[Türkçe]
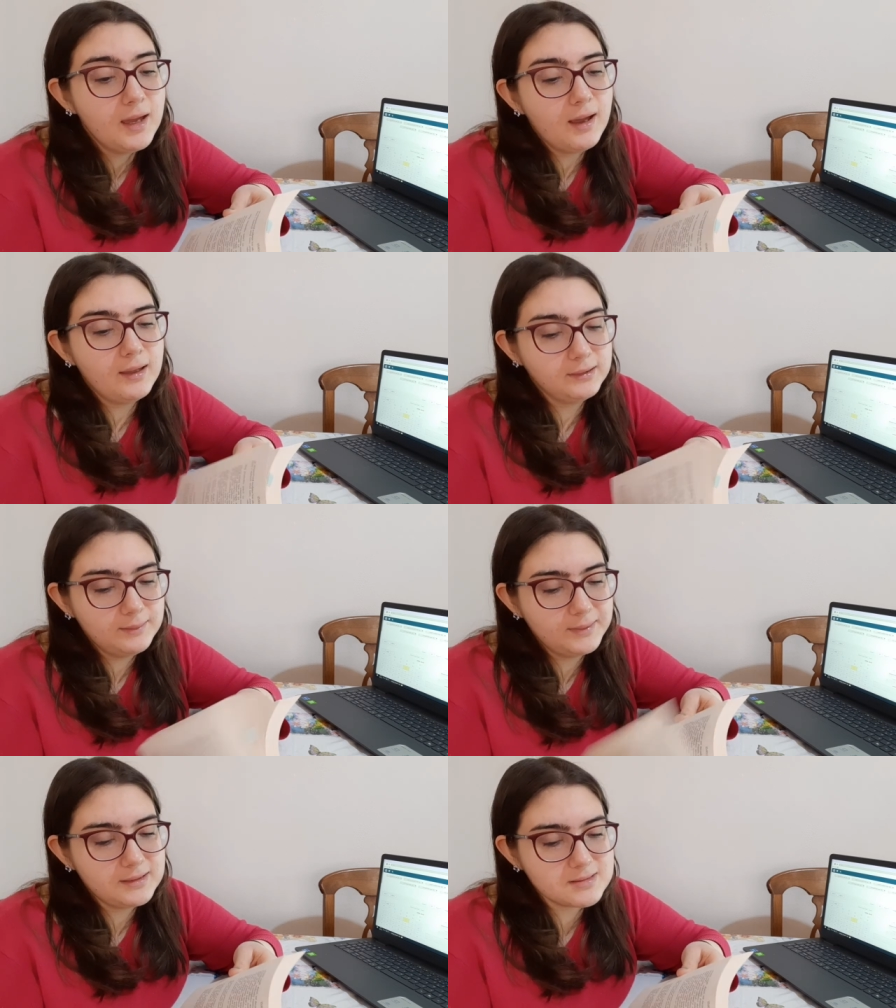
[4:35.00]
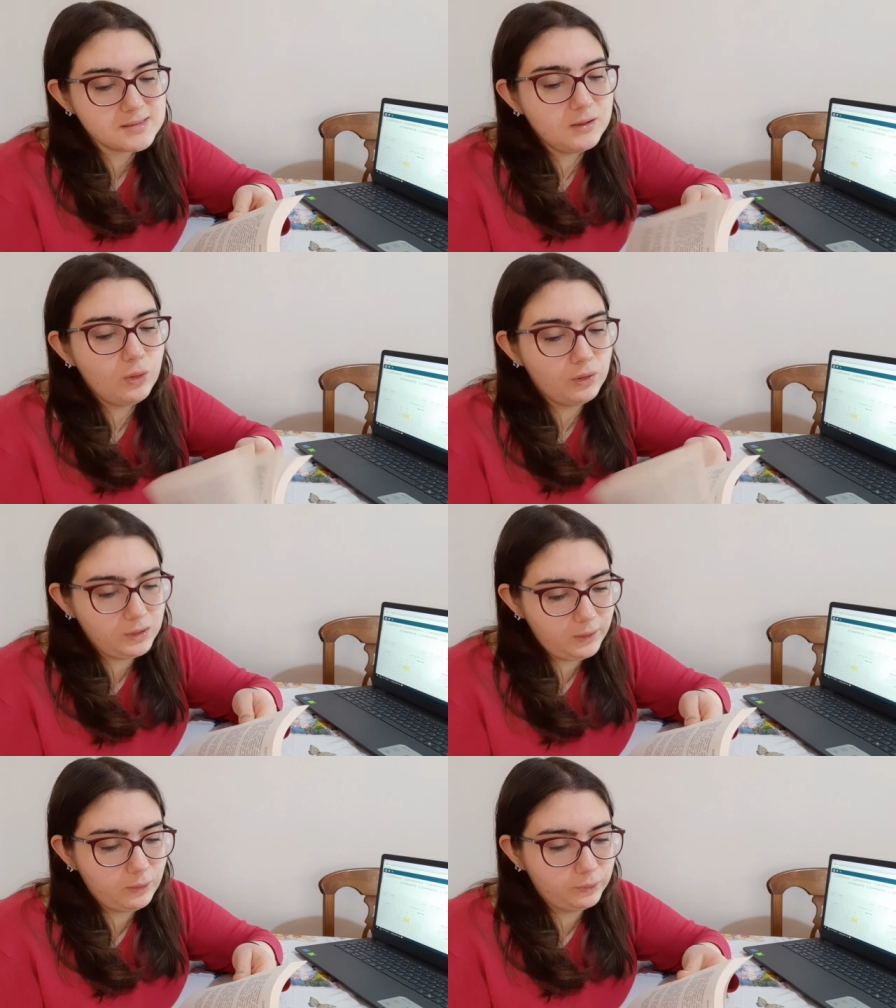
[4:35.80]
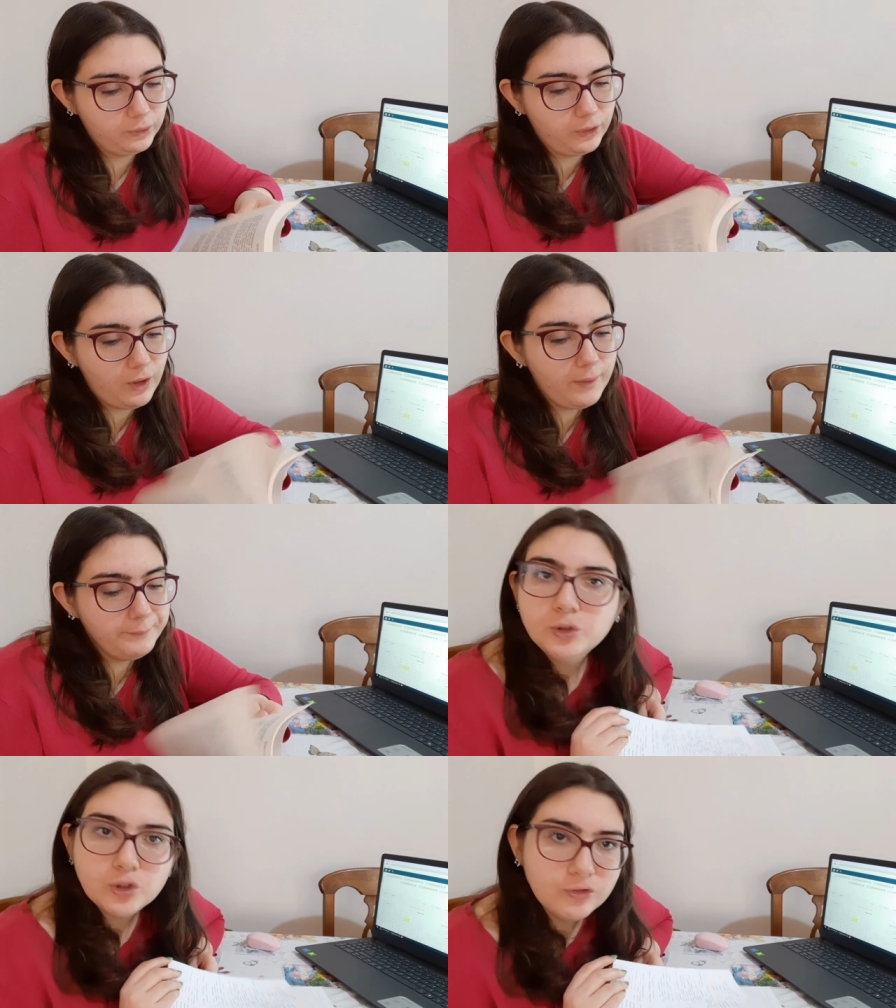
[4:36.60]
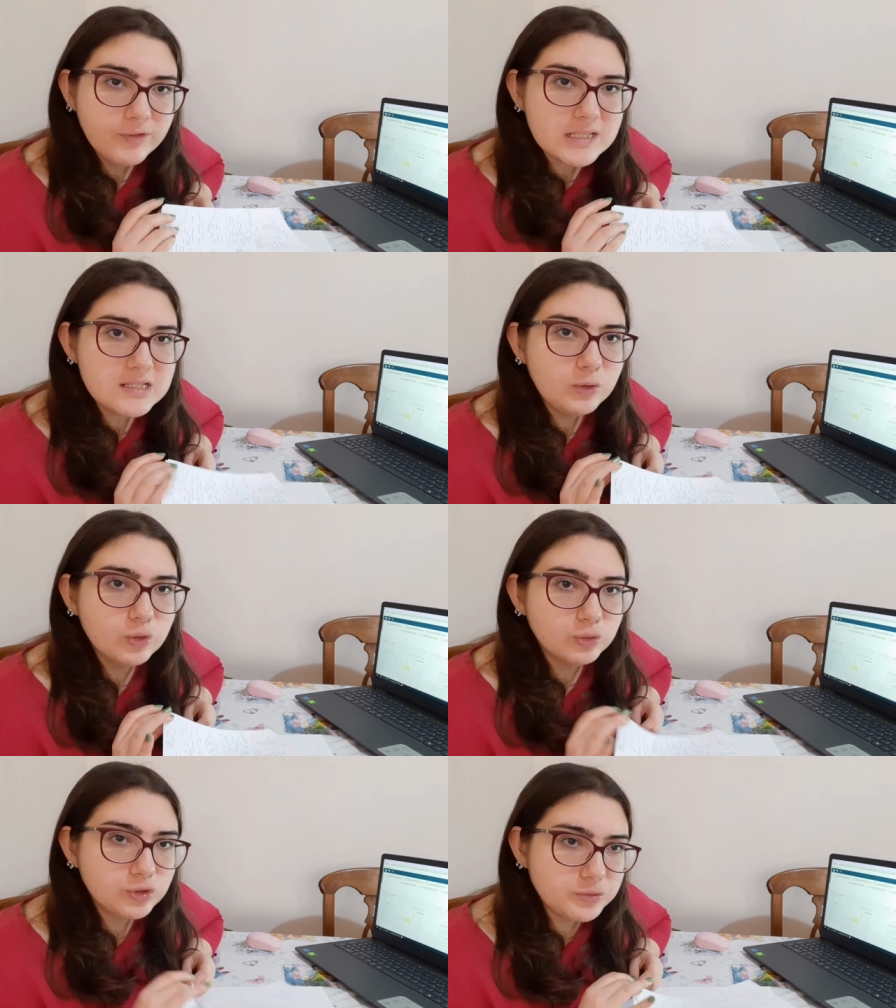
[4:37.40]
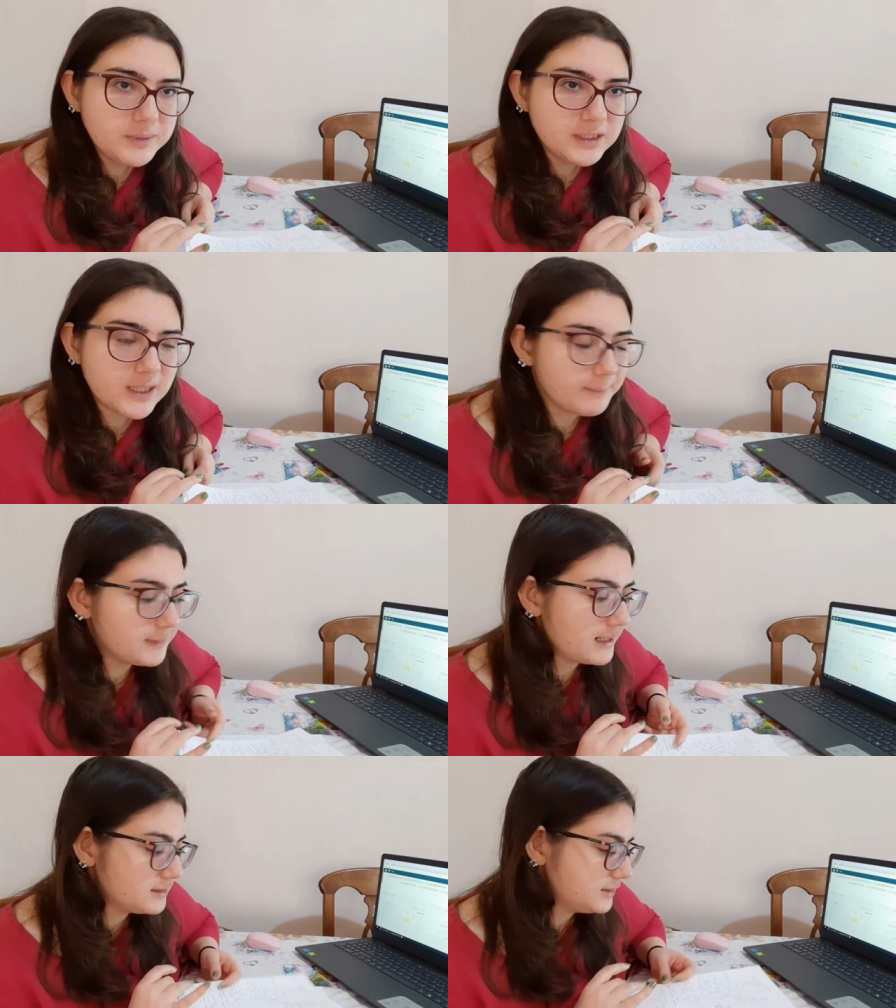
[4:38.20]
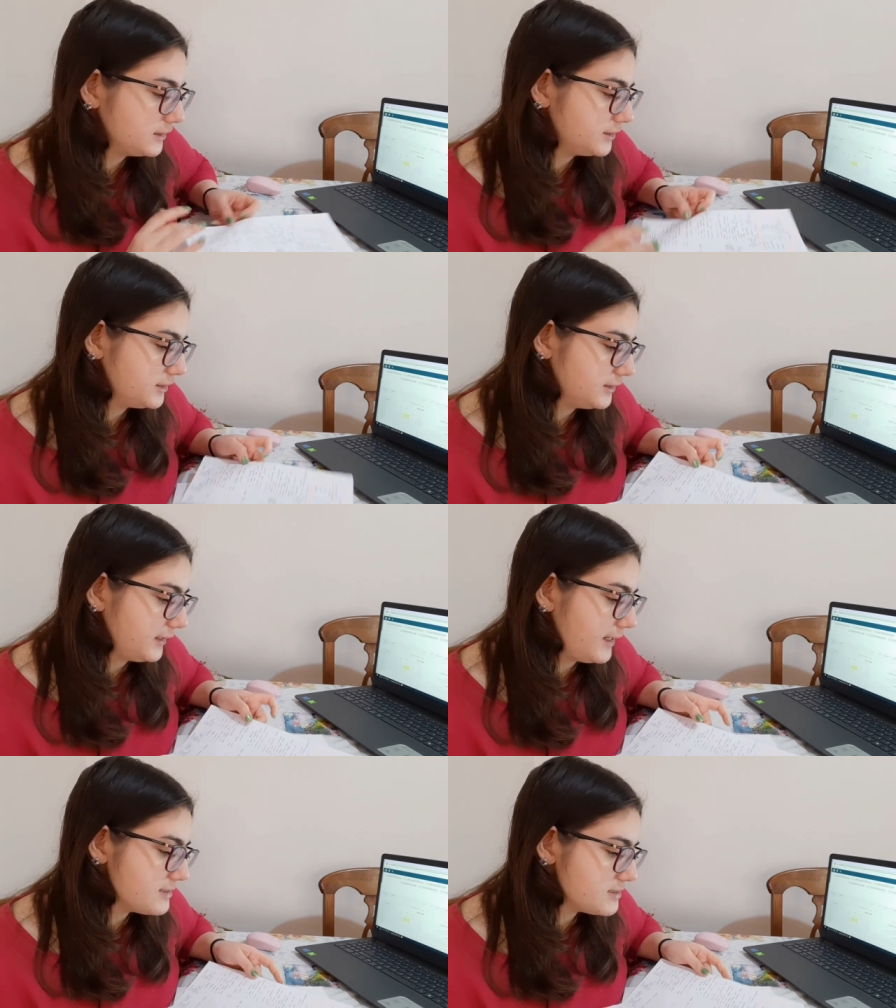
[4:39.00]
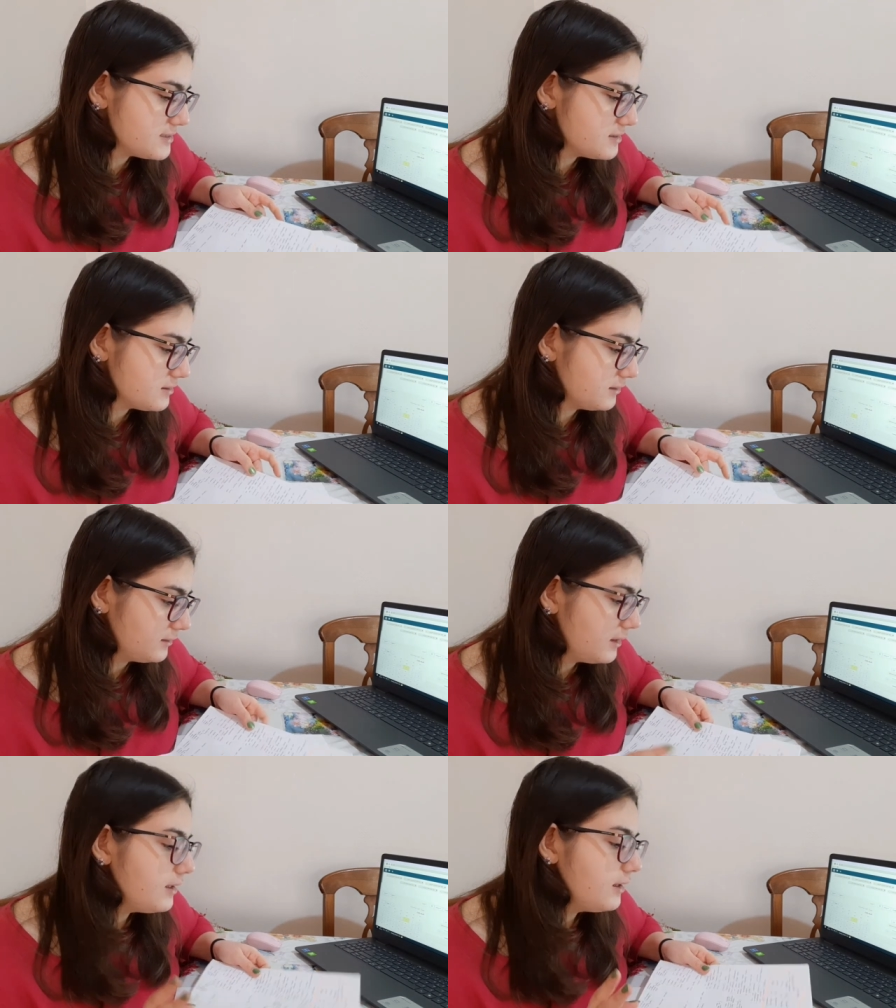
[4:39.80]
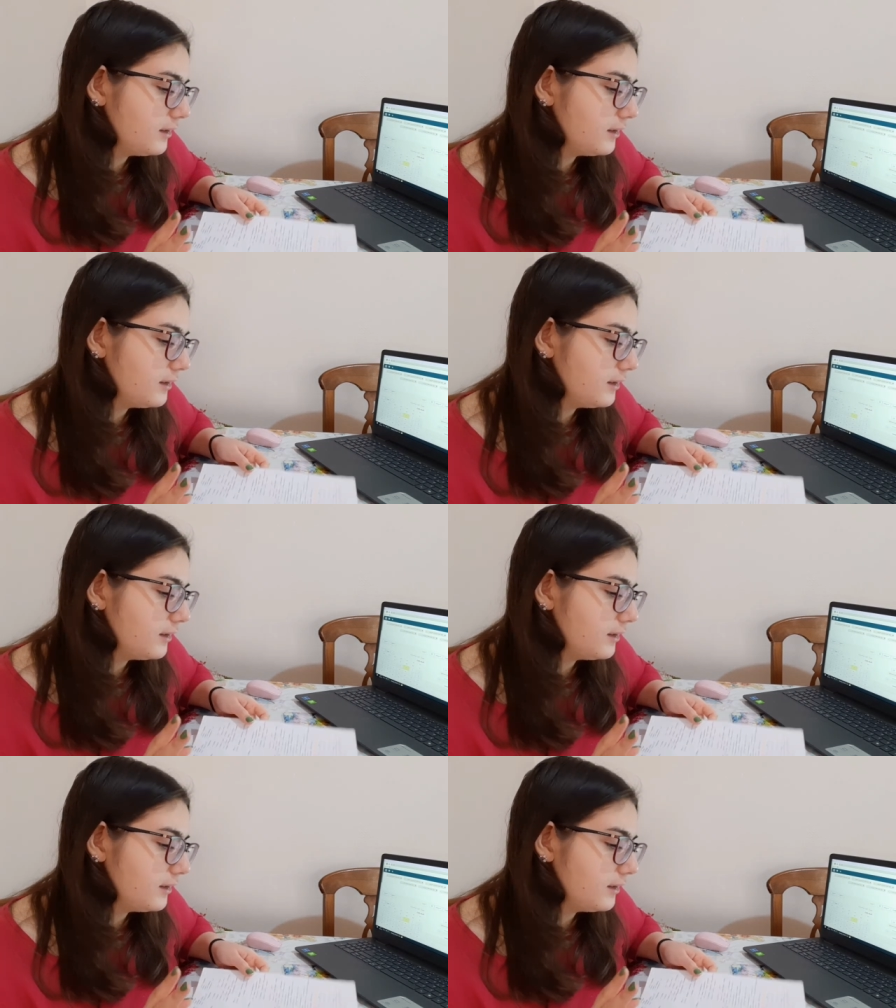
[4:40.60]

anlamanız da kolay oluyor. Çok fazla konuşmayacağım ders çalışırken sizinle.